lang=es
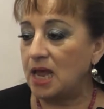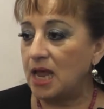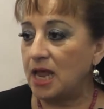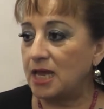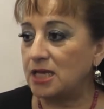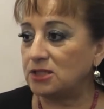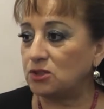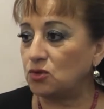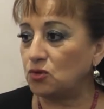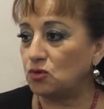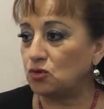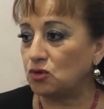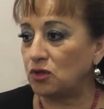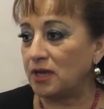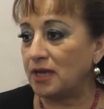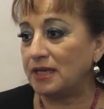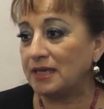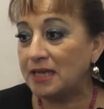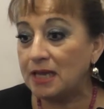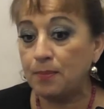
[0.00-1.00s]
estos
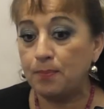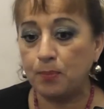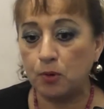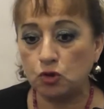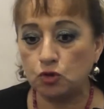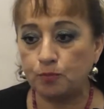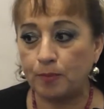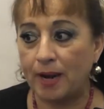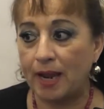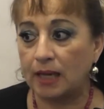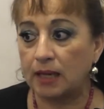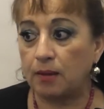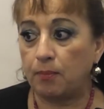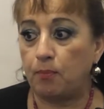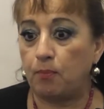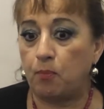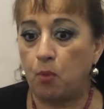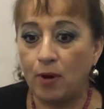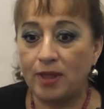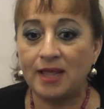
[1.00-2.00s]
equipos para que
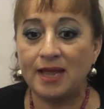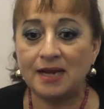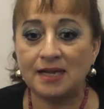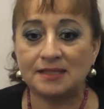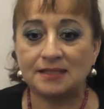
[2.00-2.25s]
puedan